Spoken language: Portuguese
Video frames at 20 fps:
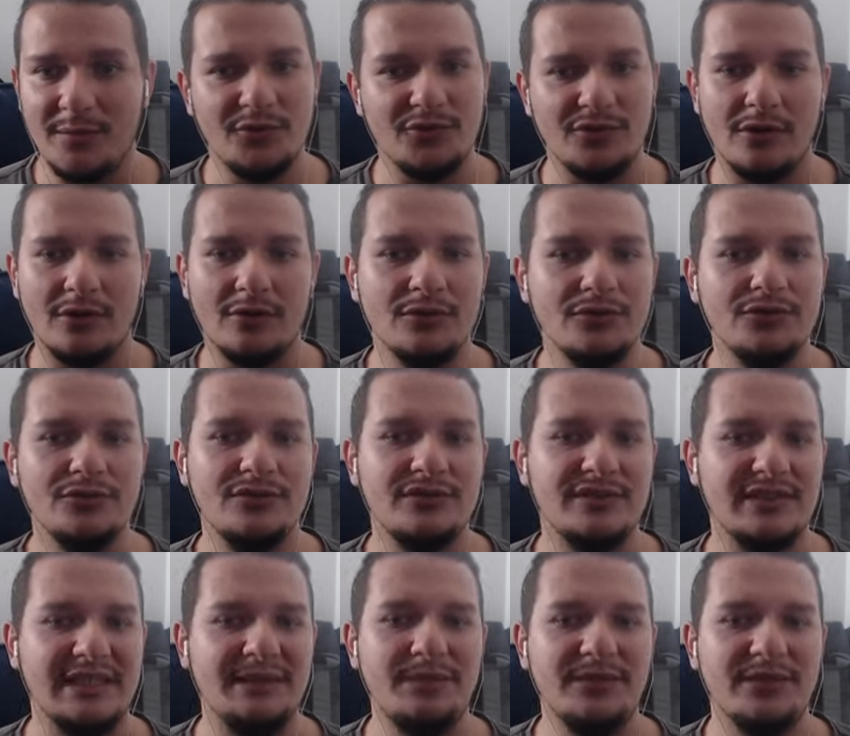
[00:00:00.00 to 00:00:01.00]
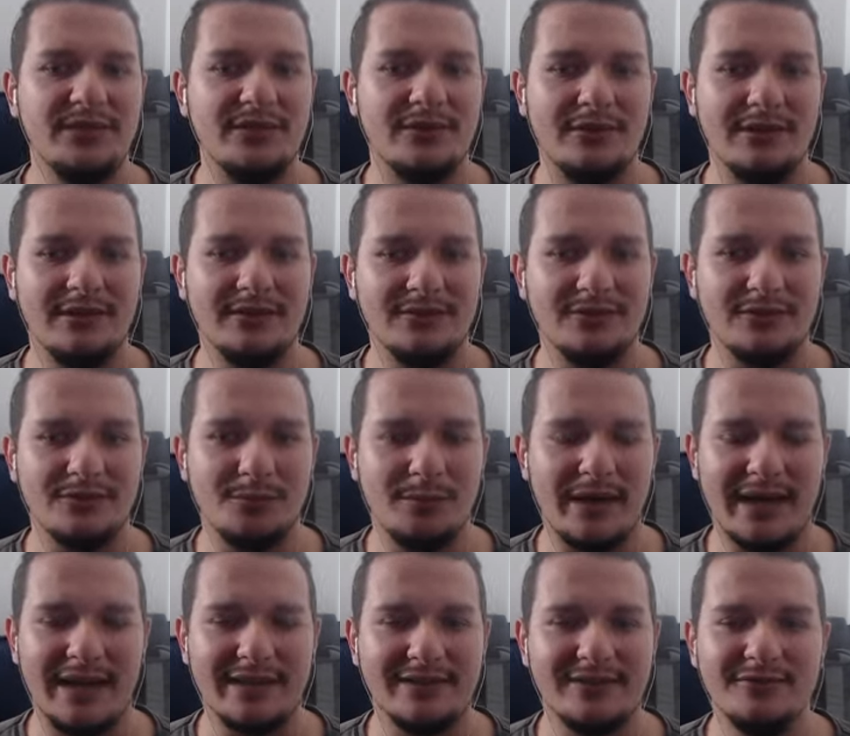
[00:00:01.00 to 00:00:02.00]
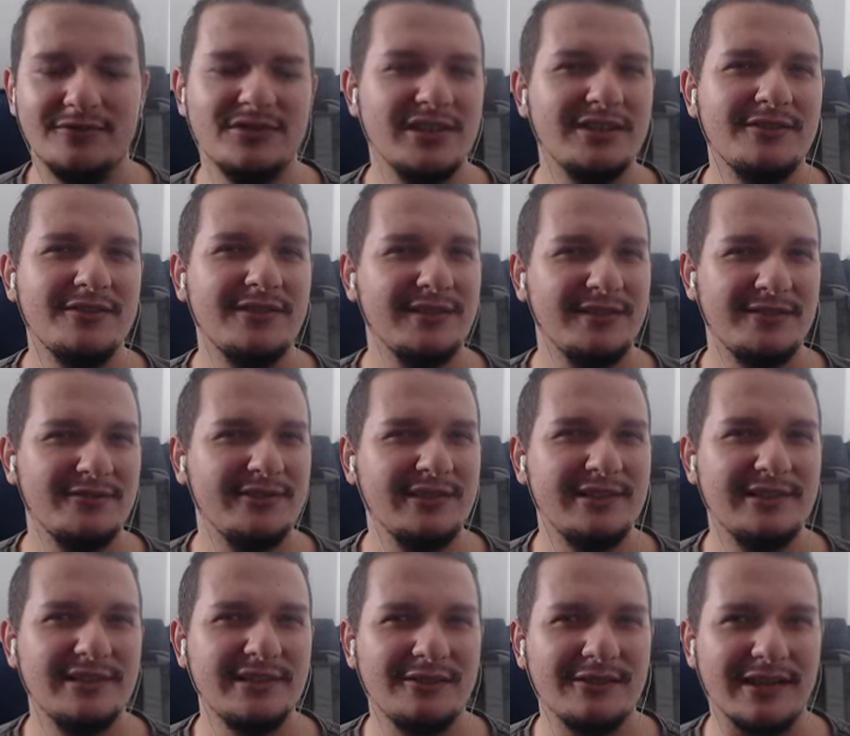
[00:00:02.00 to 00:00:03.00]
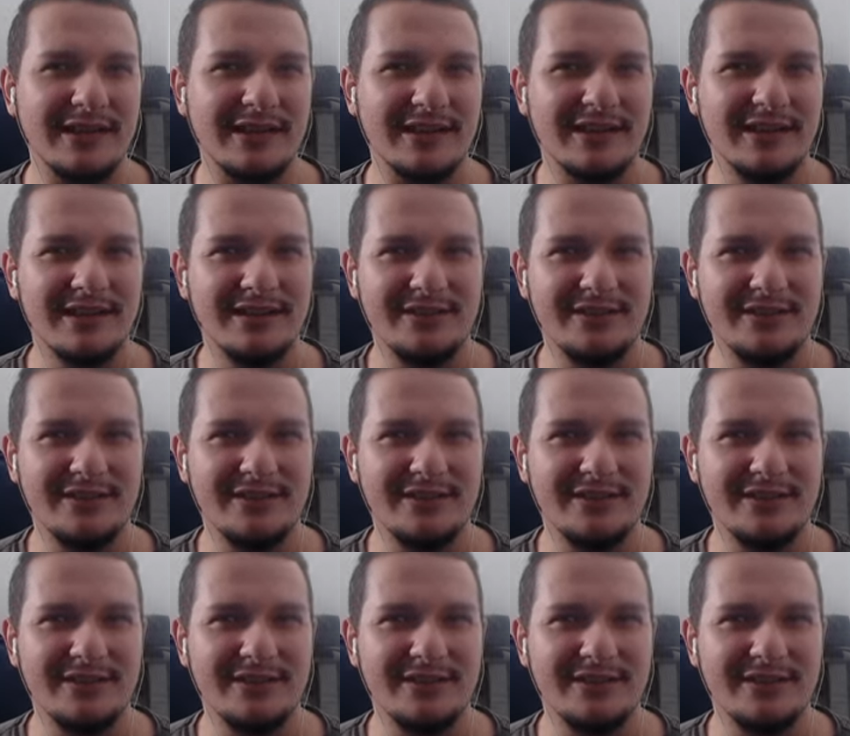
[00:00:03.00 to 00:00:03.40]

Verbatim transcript: Meus jogos simples colando não. Barato não chega em Sado não, cara.